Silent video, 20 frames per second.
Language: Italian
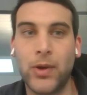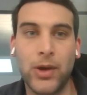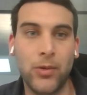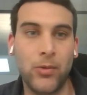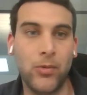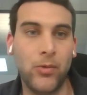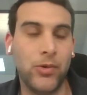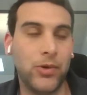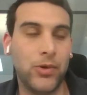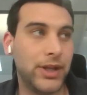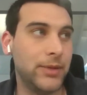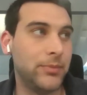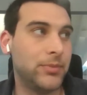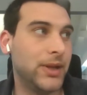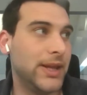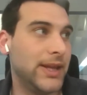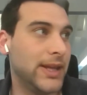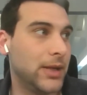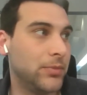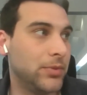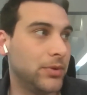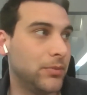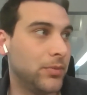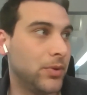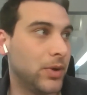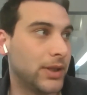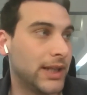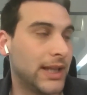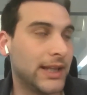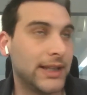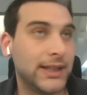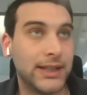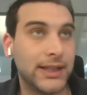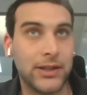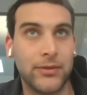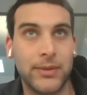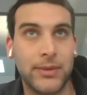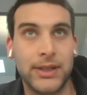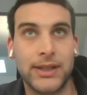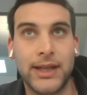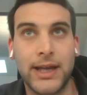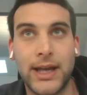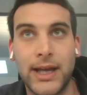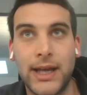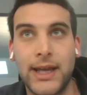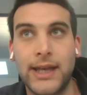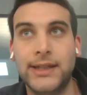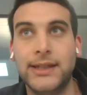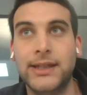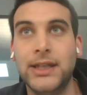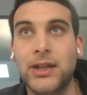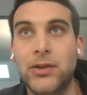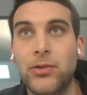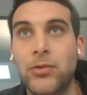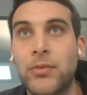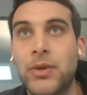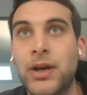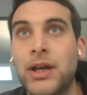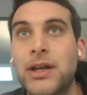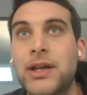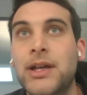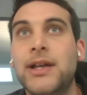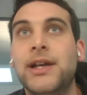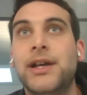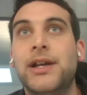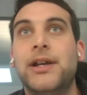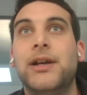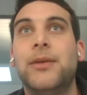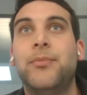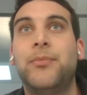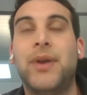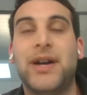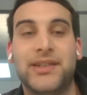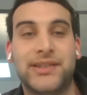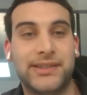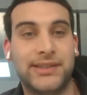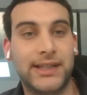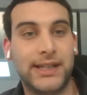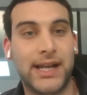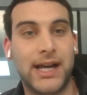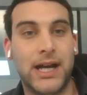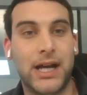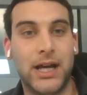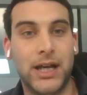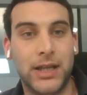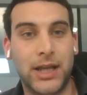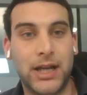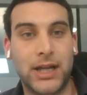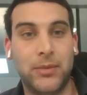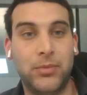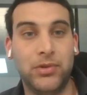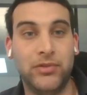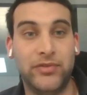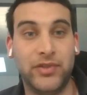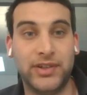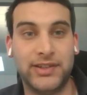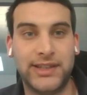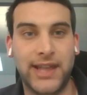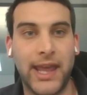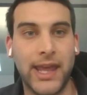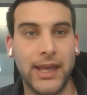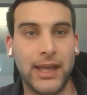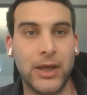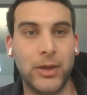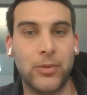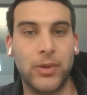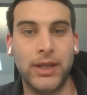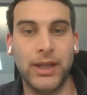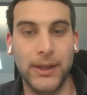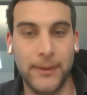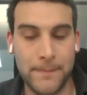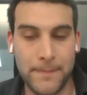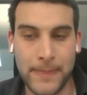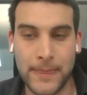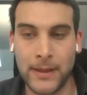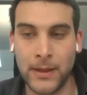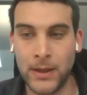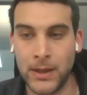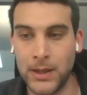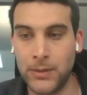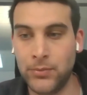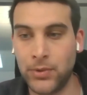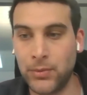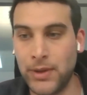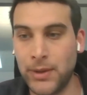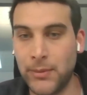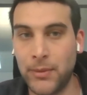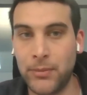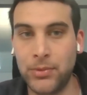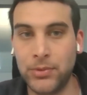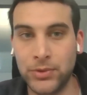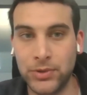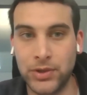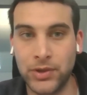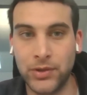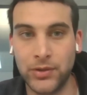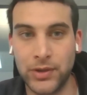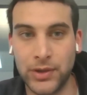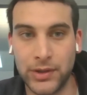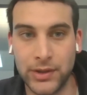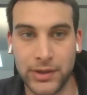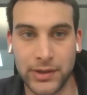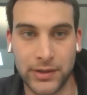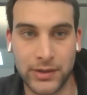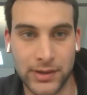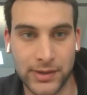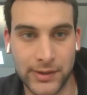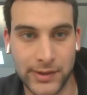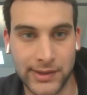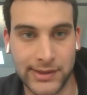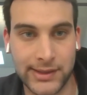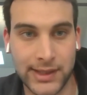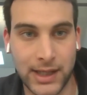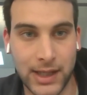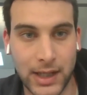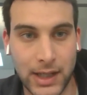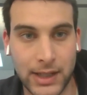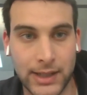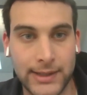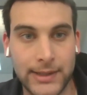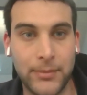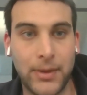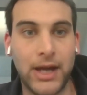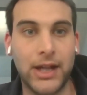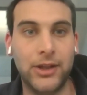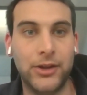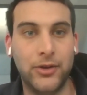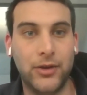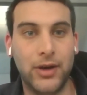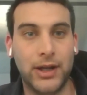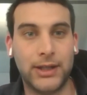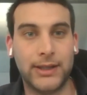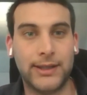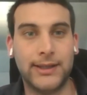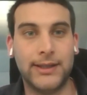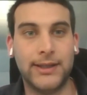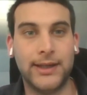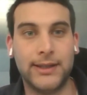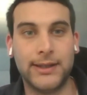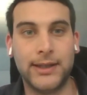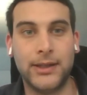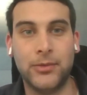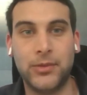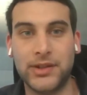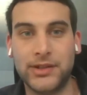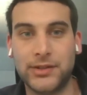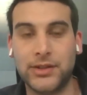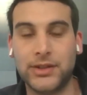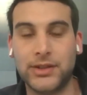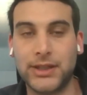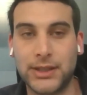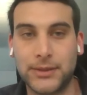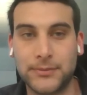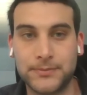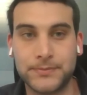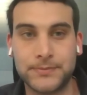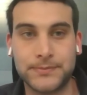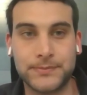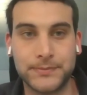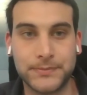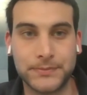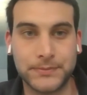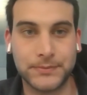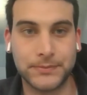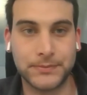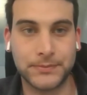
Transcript: Comunque uno dei player più importanti, che ovviamente è Ethereum, eh, passerà alla proof of stake. Quindi il problema appunto eh, si sta limando anche, anche in quest'ottica.